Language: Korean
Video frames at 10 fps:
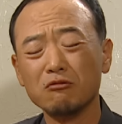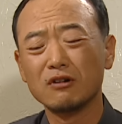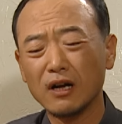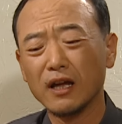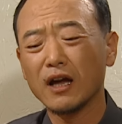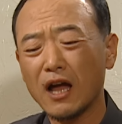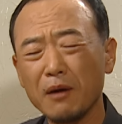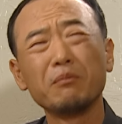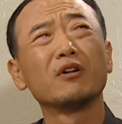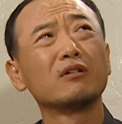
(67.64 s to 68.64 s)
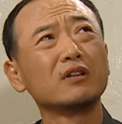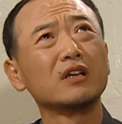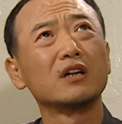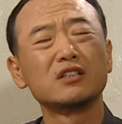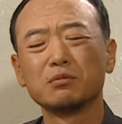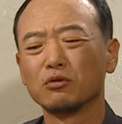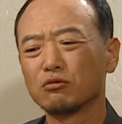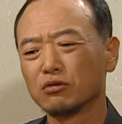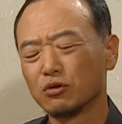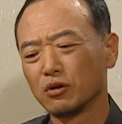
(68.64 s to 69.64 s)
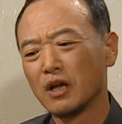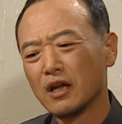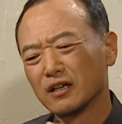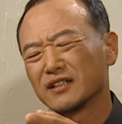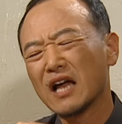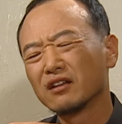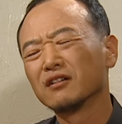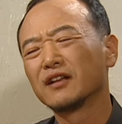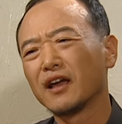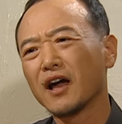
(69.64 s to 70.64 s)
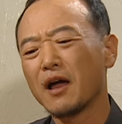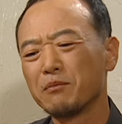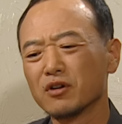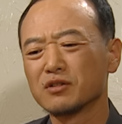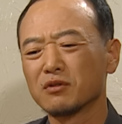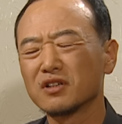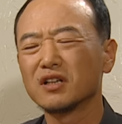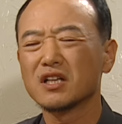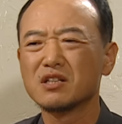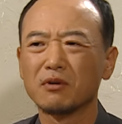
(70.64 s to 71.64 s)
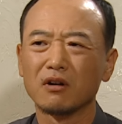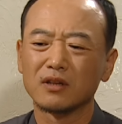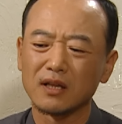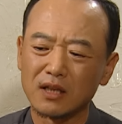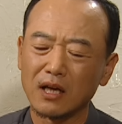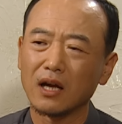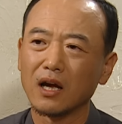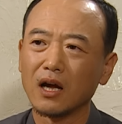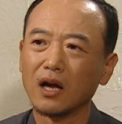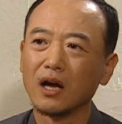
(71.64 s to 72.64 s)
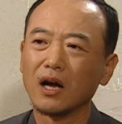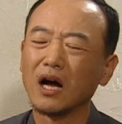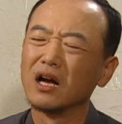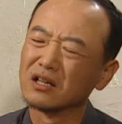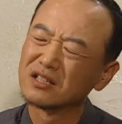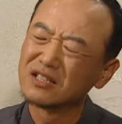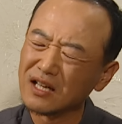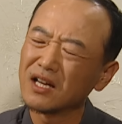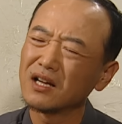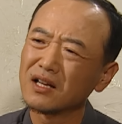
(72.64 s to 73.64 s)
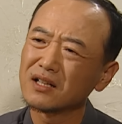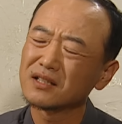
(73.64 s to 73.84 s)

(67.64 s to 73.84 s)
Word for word: 영문과에 한 명인가 집어넣고 또 그 상경대에 한 명 집어 그렇게 집어넣었다더니 아이 그게